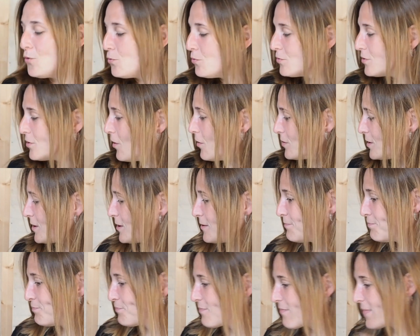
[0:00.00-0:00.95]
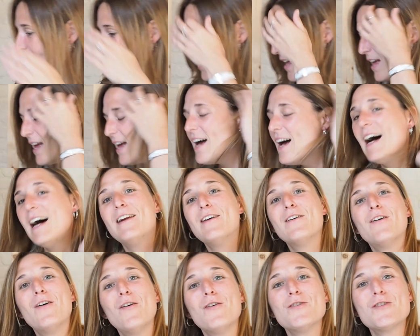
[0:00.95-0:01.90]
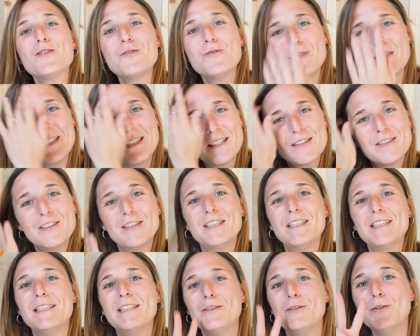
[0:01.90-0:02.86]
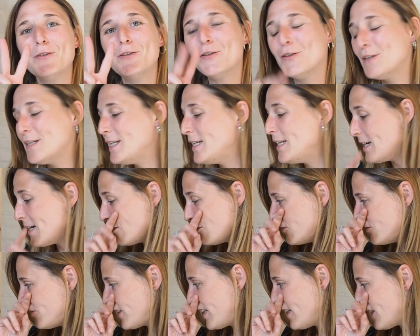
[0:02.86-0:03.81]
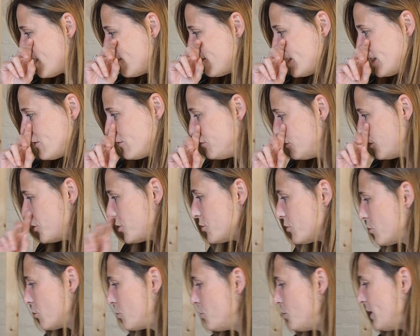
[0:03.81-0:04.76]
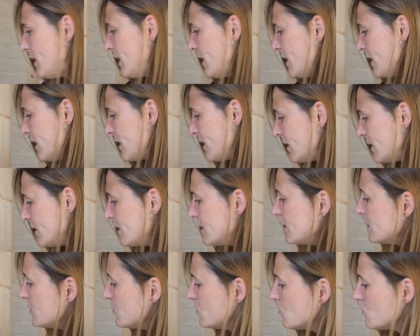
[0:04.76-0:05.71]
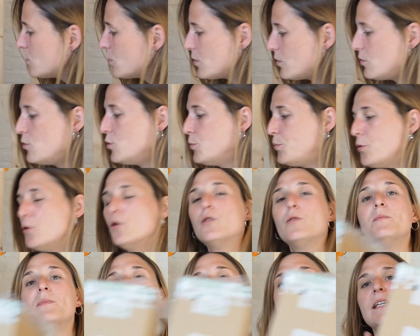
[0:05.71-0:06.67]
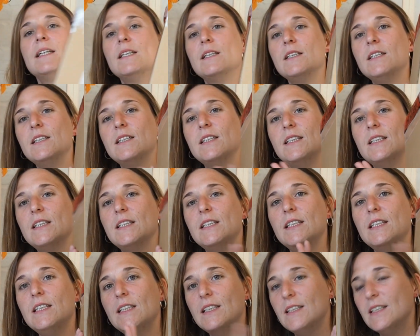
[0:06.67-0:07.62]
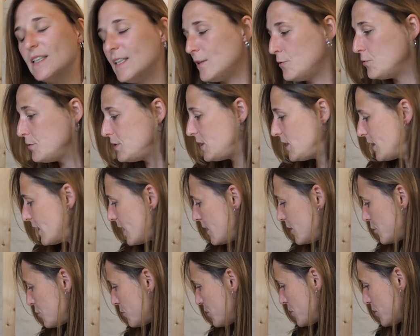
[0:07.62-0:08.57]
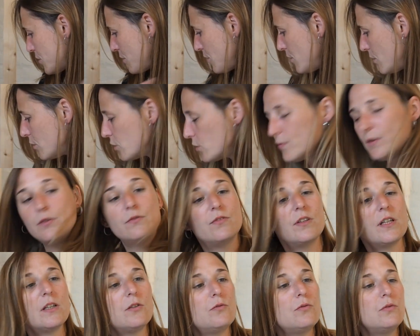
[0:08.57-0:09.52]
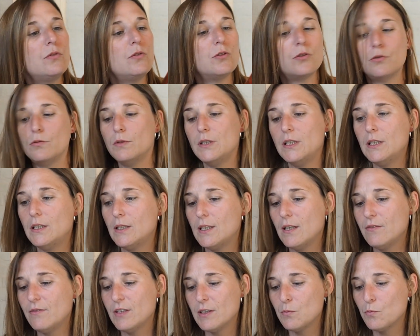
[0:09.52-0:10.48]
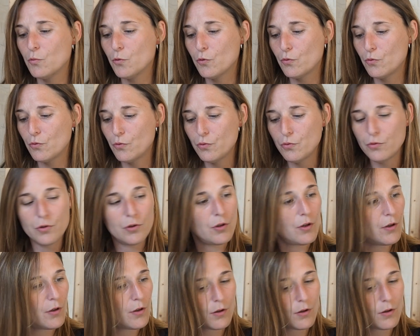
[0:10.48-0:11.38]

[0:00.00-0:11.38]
contente. Alors ensuite, j'ai deux colis à ouvrir avec vous aujourd'hui. Donc le premier ici, c'est du tirage au sort. Je vais ouvrir tout de suite avec mon cutter